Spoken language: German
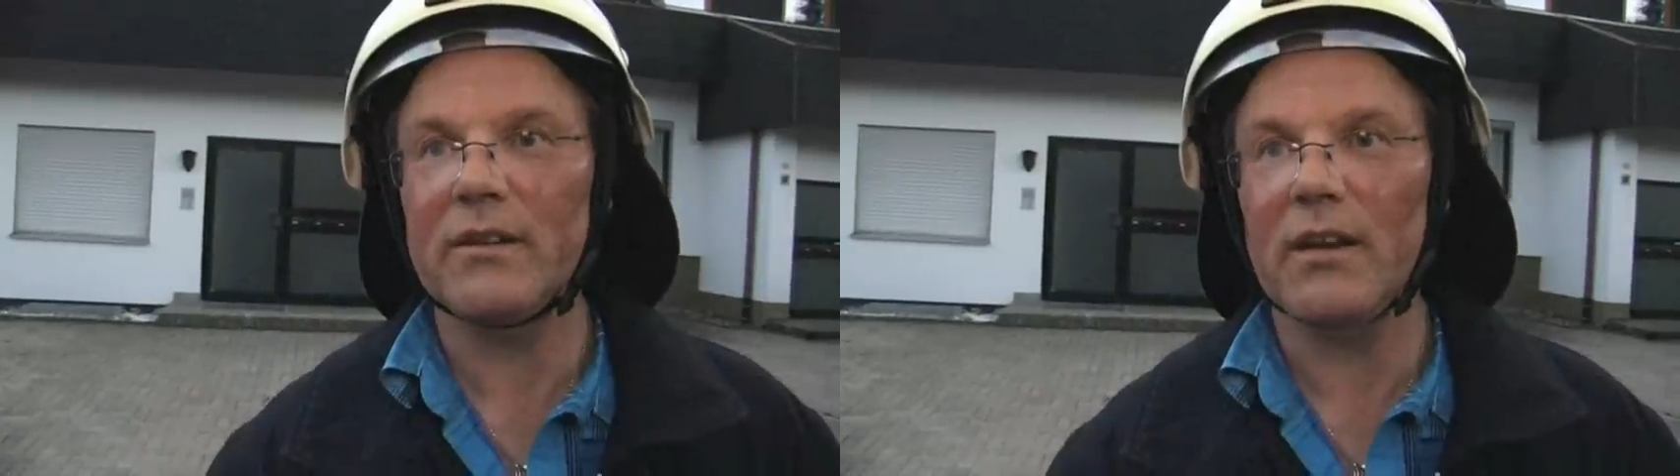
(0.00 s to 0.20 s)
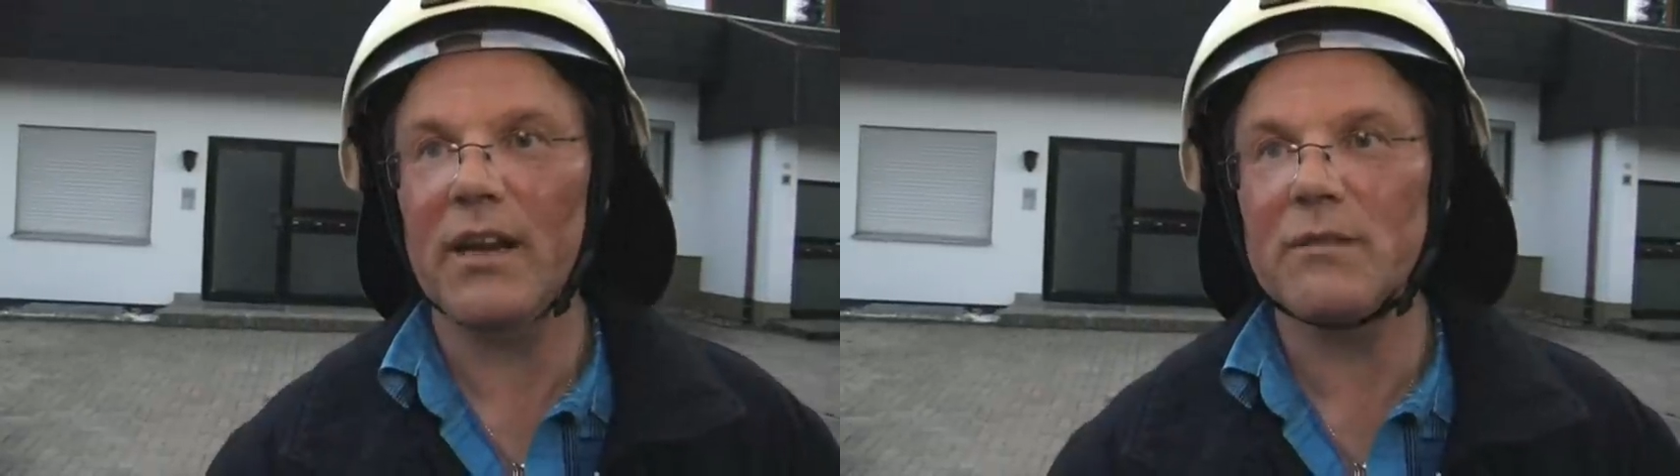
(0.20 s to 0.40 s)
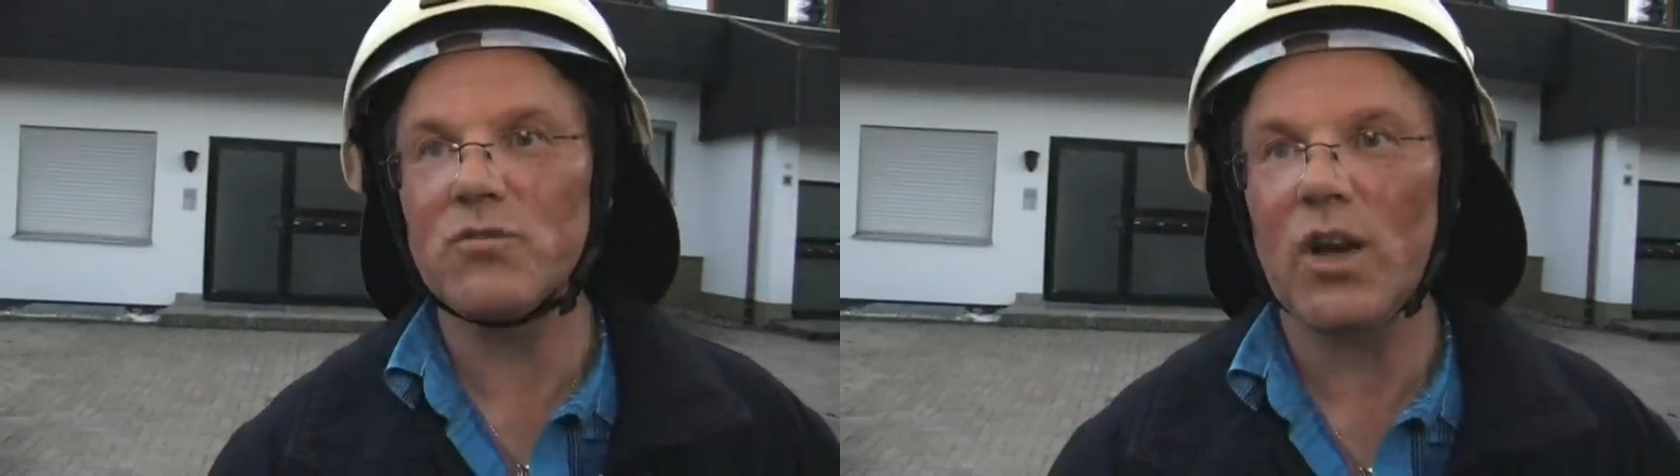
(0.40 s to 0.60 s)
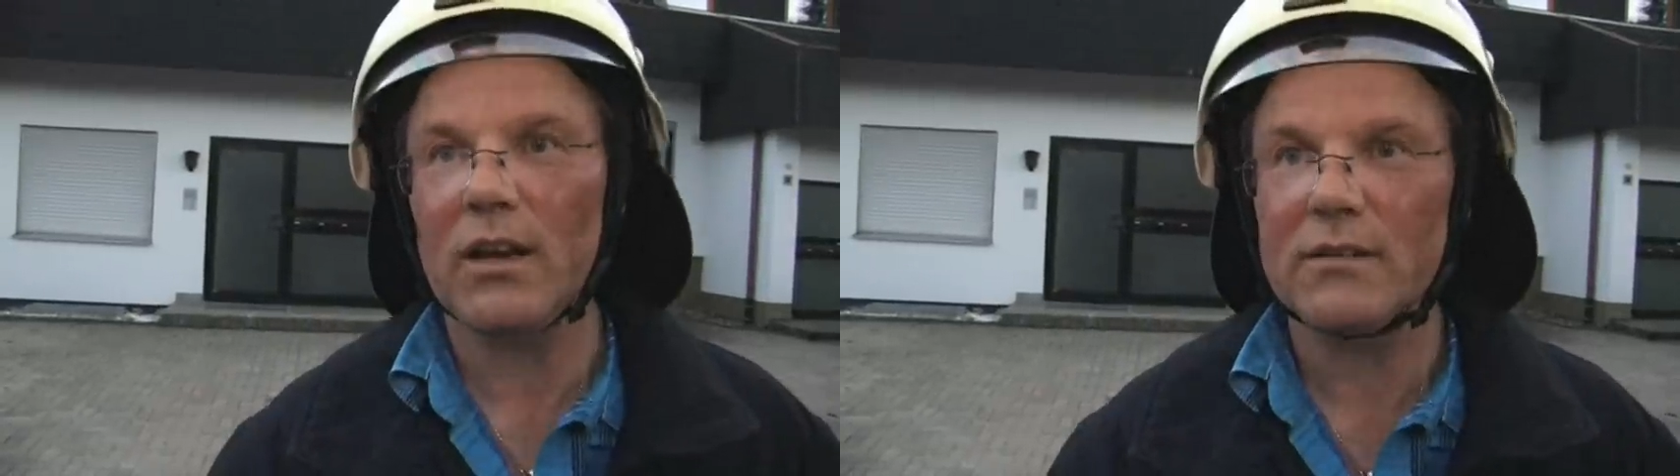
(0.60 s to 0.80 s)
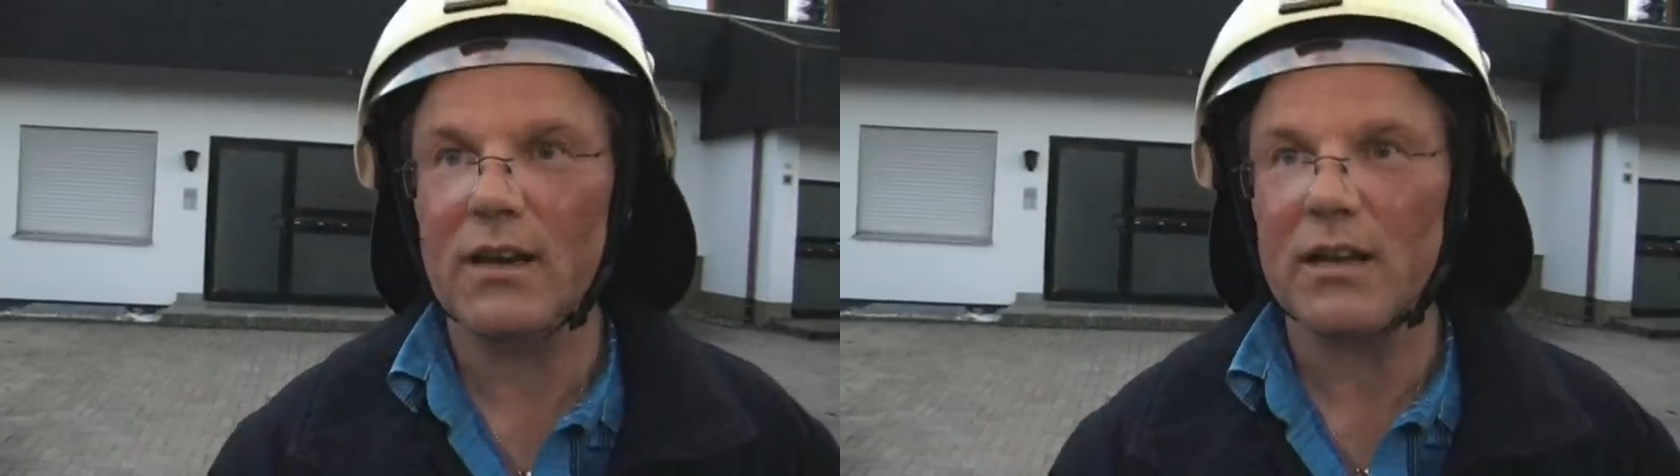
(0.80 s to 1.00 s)
in einem
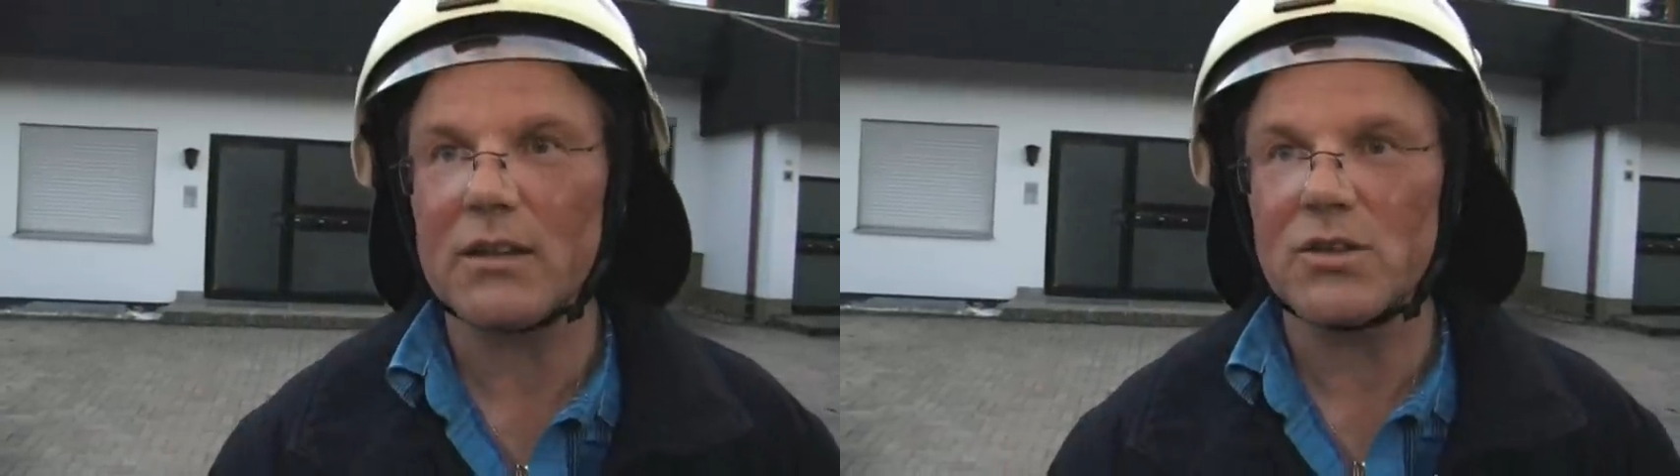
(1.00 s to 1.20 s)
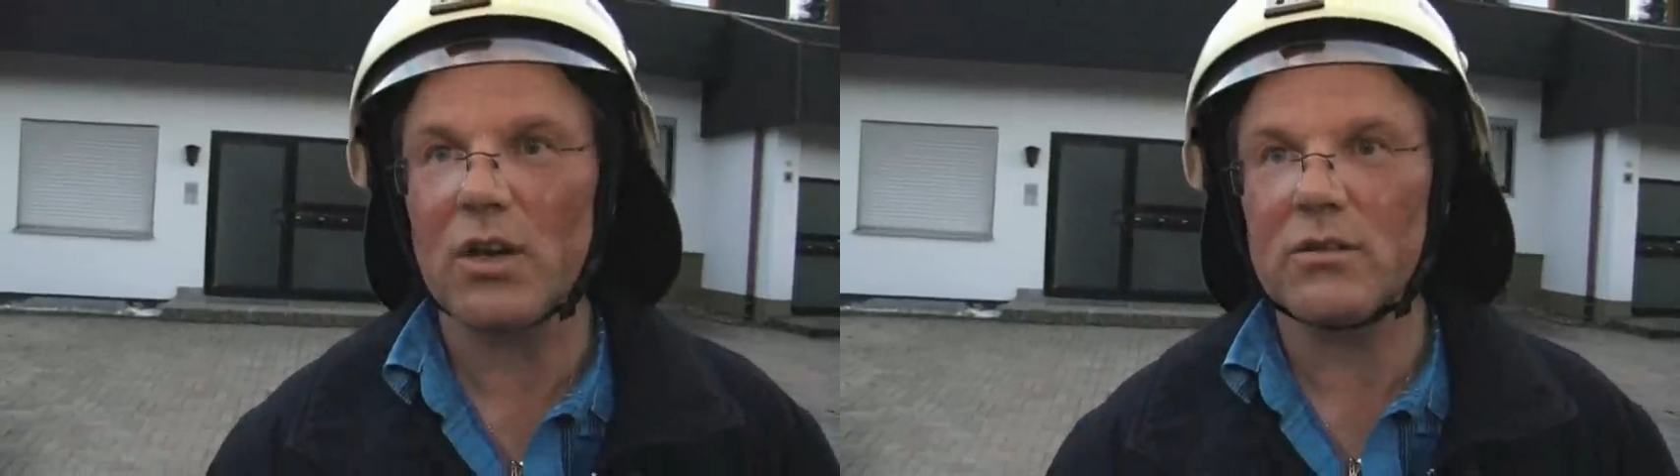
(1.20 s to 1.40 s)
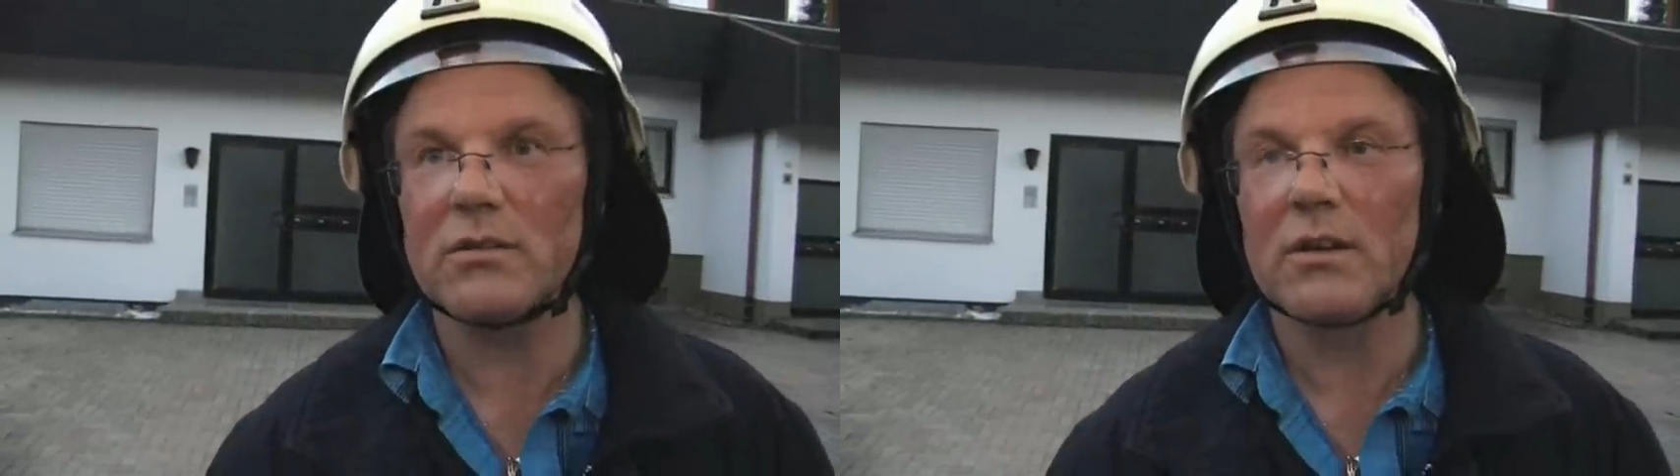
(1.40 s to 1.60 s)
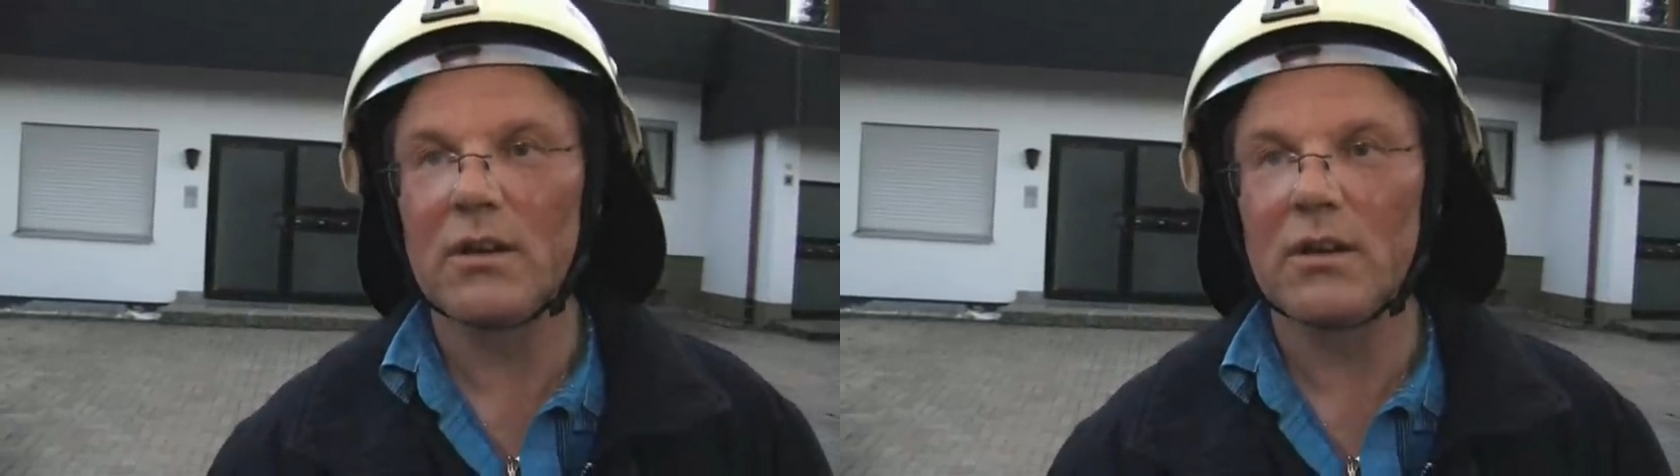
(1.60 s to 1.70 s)
Schacht nachgeschaut,